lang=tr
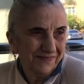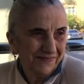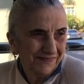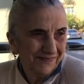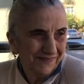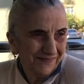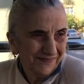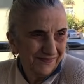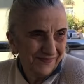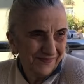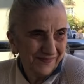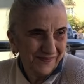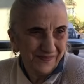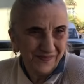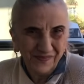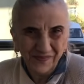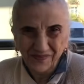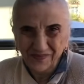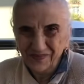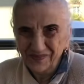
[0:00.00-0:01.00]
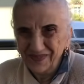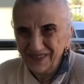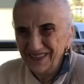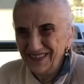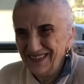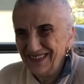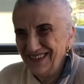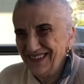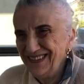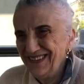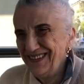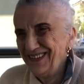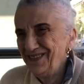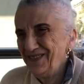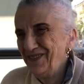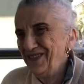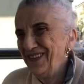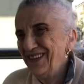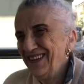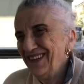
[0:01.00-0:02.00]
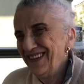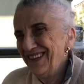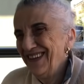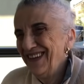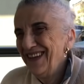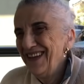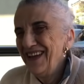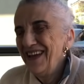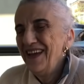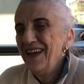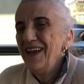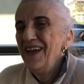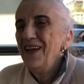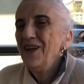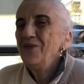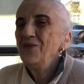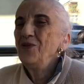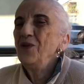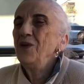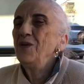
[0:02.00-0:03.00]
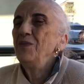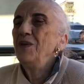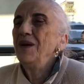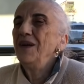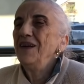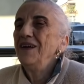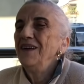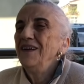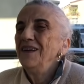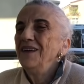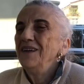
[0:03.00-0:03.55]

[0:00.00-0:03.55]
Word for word: babaanne gözünden ameliyat olacak. Tövbe.